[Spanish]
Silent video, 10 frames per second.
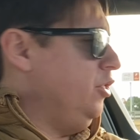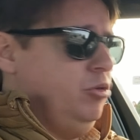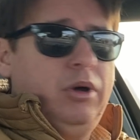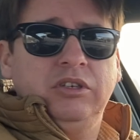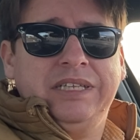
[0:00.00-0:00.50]

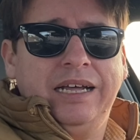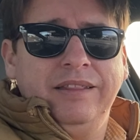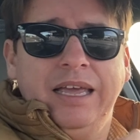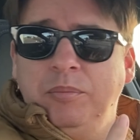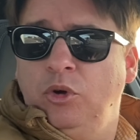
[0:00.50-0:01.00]
nos vamos hasta
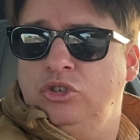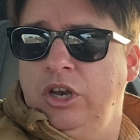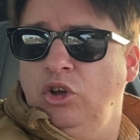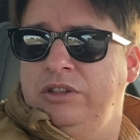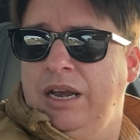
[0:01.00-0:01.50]
Gandía. Os
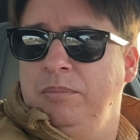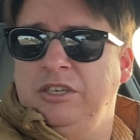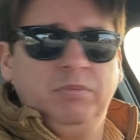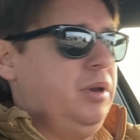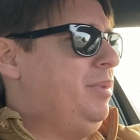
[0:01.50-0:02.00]
quiero contar
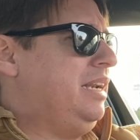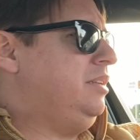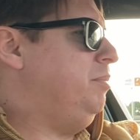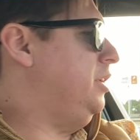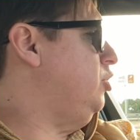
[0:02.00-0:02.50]
mis primeras
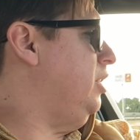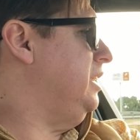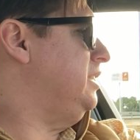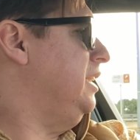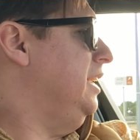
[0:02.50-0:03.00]

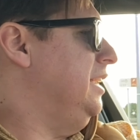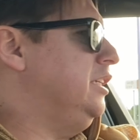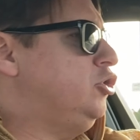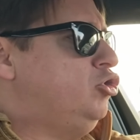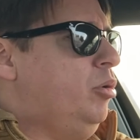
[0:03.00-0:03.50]
impresiones
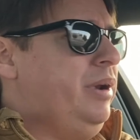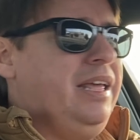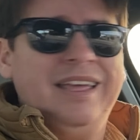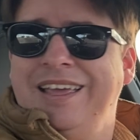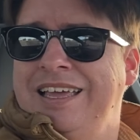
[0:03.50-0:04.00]

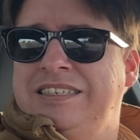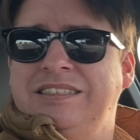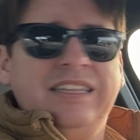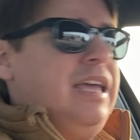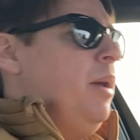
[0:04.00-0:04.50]
sobre
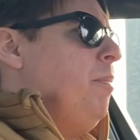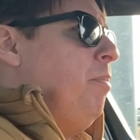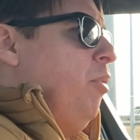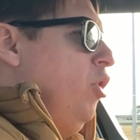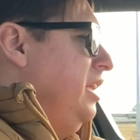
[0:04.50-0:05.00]
este
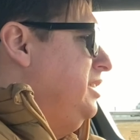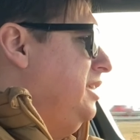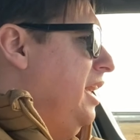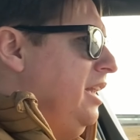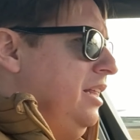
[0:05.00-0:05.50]

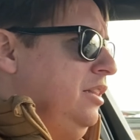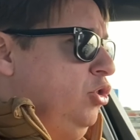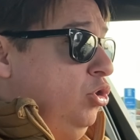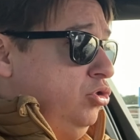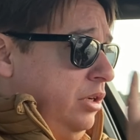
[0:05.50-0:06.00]
Polestar
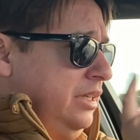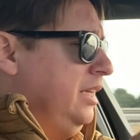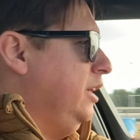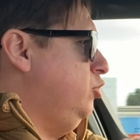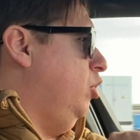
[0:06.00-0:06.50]
2, en
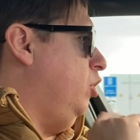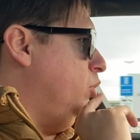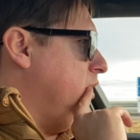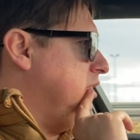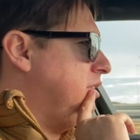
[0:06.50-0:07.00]
este caso
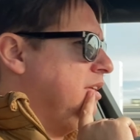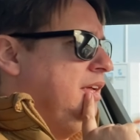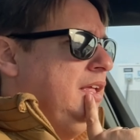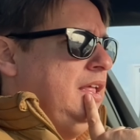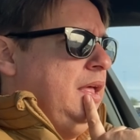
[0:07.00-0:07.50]
Long Range.
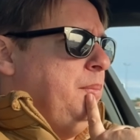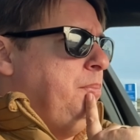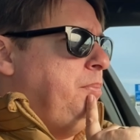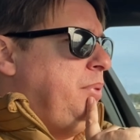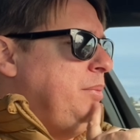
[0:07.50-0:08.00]

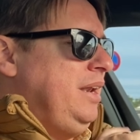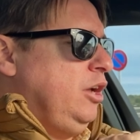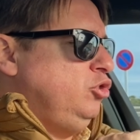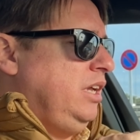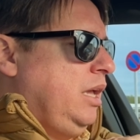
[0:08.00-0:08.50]

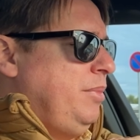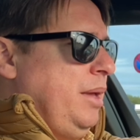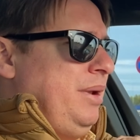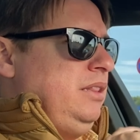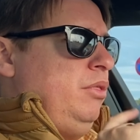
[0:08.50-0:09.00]
Primeras cosas que me
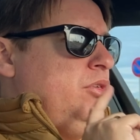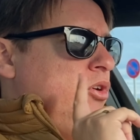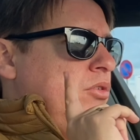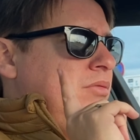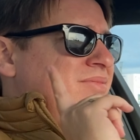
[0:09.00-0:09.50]
llaman la
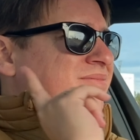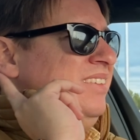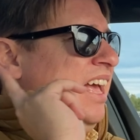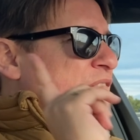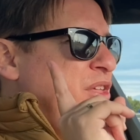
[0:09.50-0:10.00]
atención.
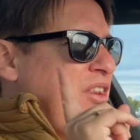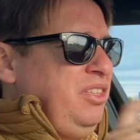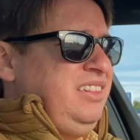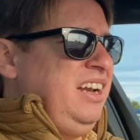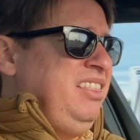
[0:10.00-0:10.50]
El cierre
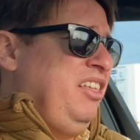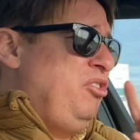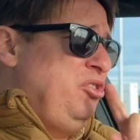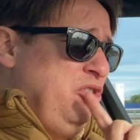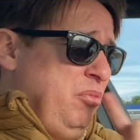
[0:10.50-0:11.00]

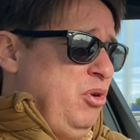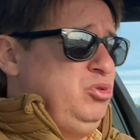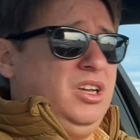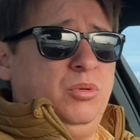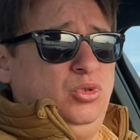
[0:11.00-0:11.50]
centralizado no me
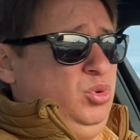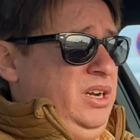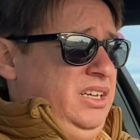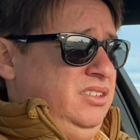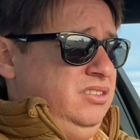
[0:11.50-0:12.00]
gusta como
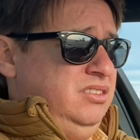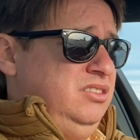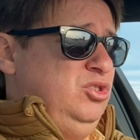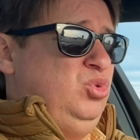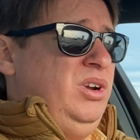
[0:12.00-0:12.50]
suena.
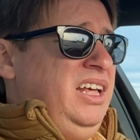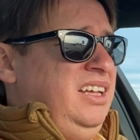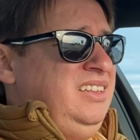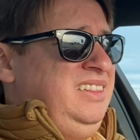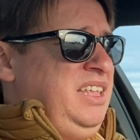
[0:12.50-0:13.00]

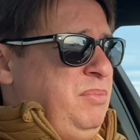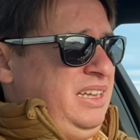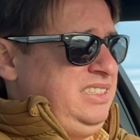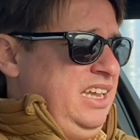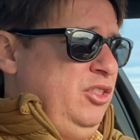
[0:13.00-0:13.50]
Suena
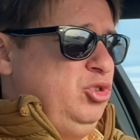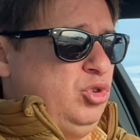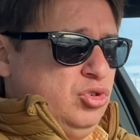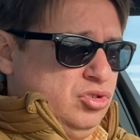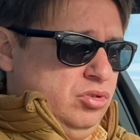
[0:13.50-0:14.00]
demasiado
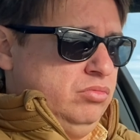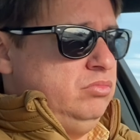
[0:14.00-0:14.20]
tosco